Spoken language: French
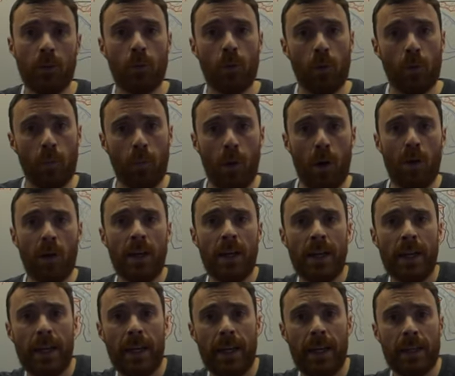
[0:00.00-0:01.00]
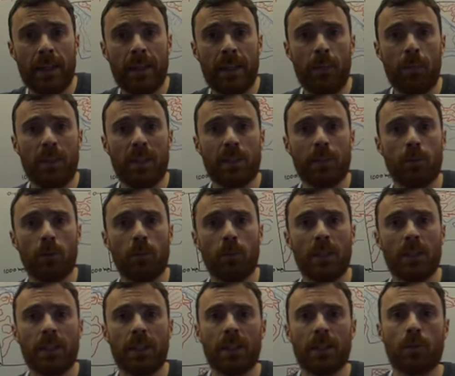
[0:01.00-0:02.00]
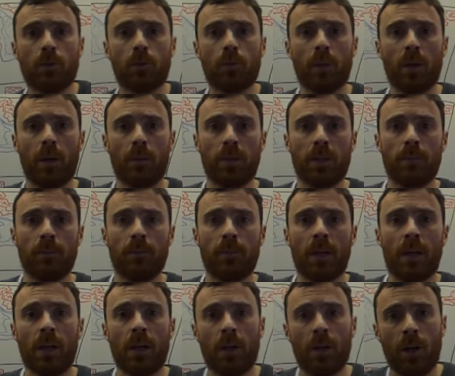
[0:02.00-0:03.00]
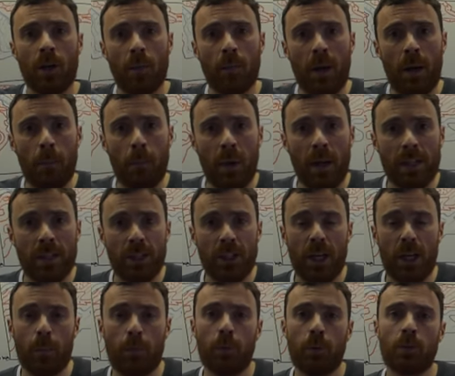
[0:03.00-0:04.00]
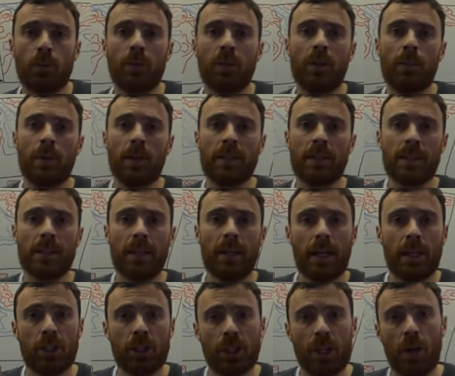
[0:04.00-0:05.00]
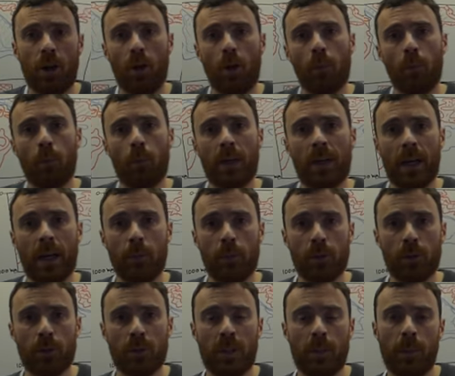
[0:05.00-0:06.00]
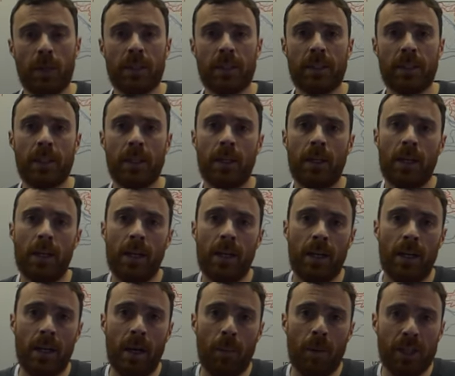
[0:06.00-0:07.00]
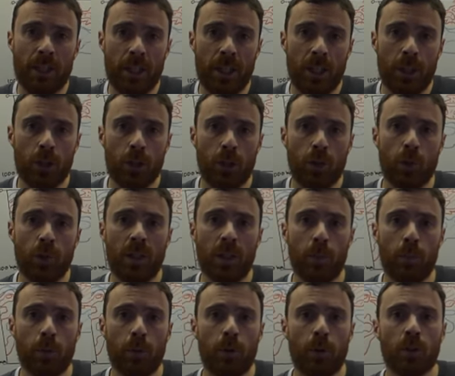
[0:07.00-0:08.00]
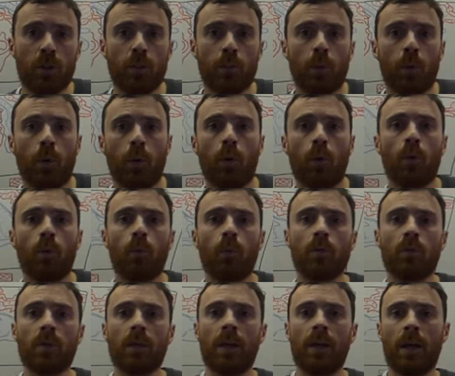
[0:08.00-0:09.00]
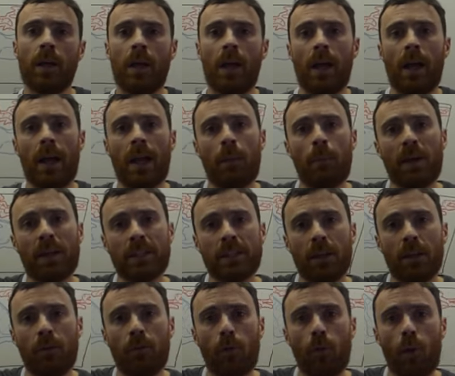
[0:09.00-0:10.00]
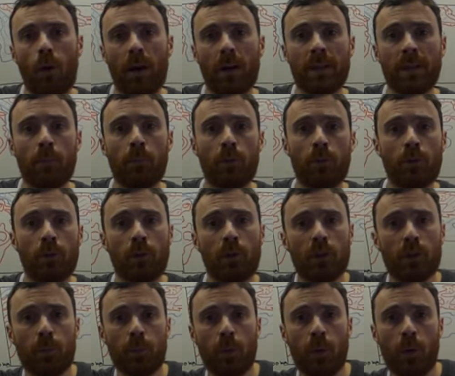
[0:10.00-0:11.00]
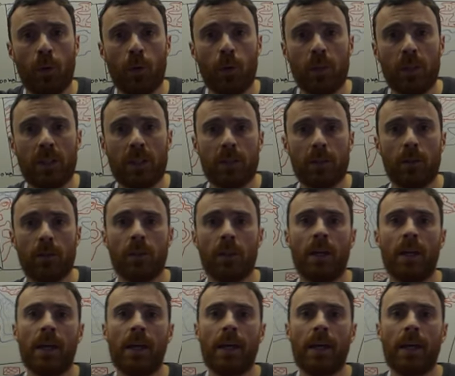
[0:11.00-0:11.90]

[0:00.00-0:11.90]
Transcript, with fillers: donc molle, et les déplacements de matière sont permis. Comme la matière peut se déplacer, la chaleur peut également se déplacer. La matière chaude et peu dense peut remonter, la matière froide et plus dense peut redescendre,